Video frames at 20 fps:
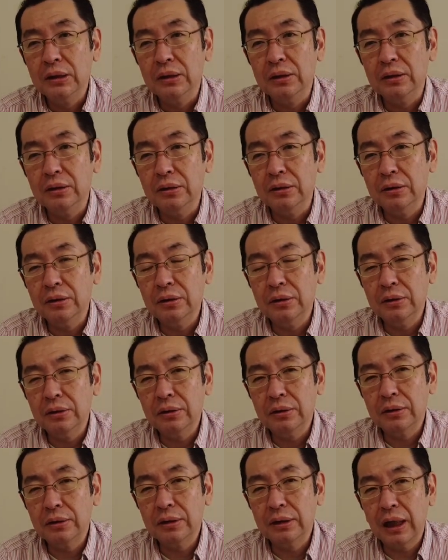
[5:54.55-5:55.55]
う
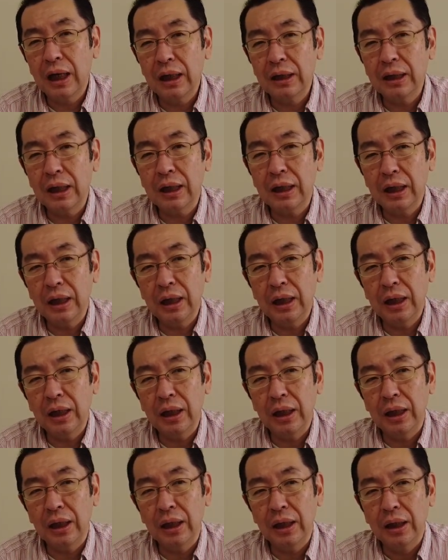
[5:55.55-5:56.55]
んただ
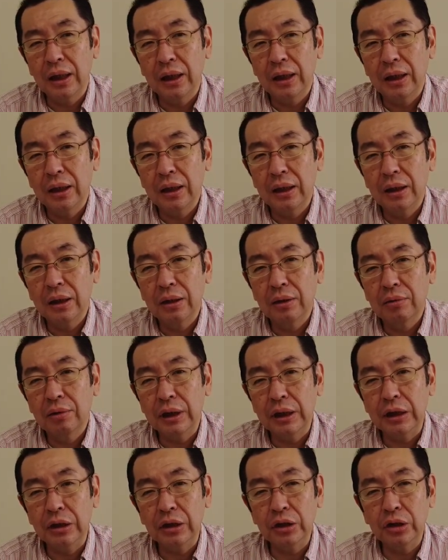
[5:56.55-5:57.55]
ね
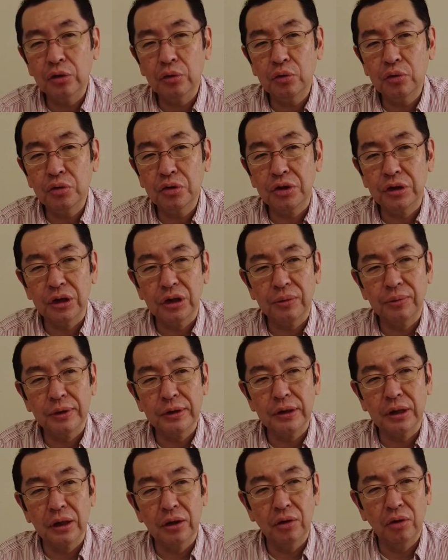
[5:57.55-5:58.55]
イクイノックス出てま
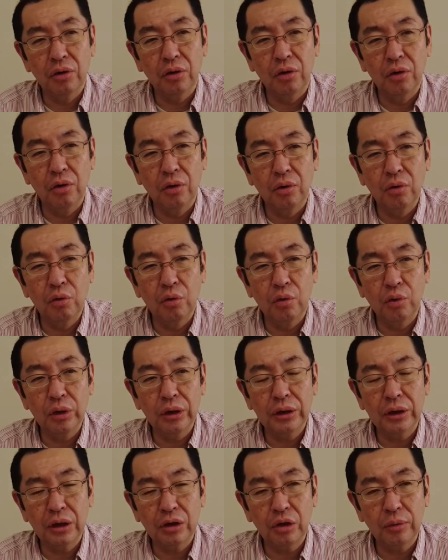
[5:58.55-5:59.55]
すけどここ
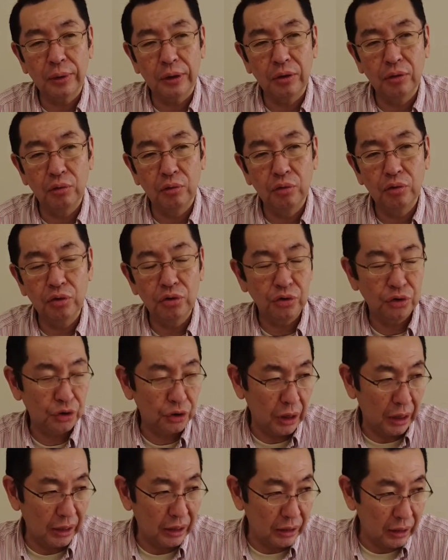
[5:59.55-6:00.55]
に例えば
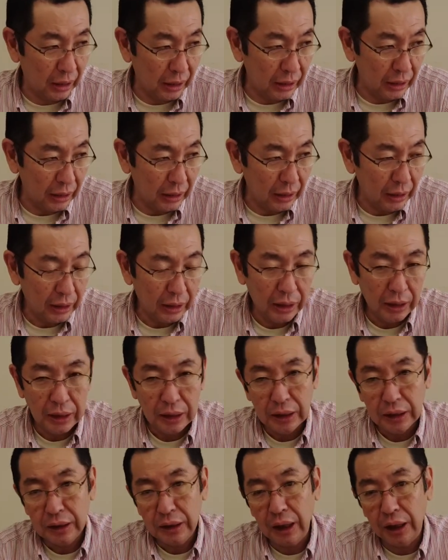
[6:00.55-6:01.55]
ドーデュースがいたり
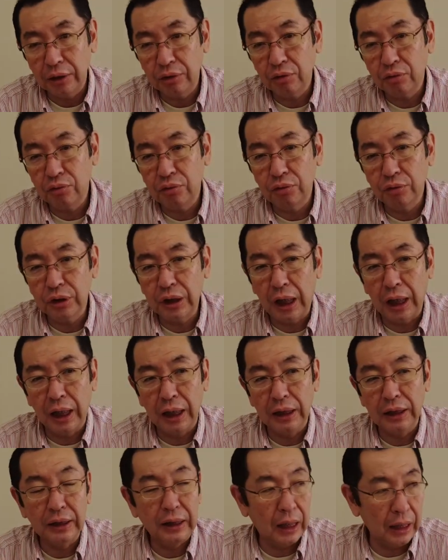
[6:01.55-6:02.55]
タイトルホルダー
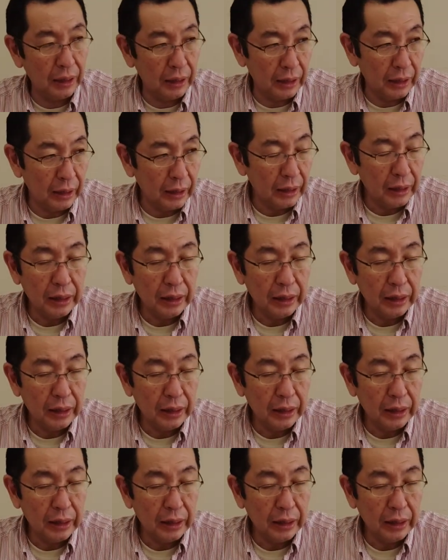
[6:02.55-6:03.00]
がいたり、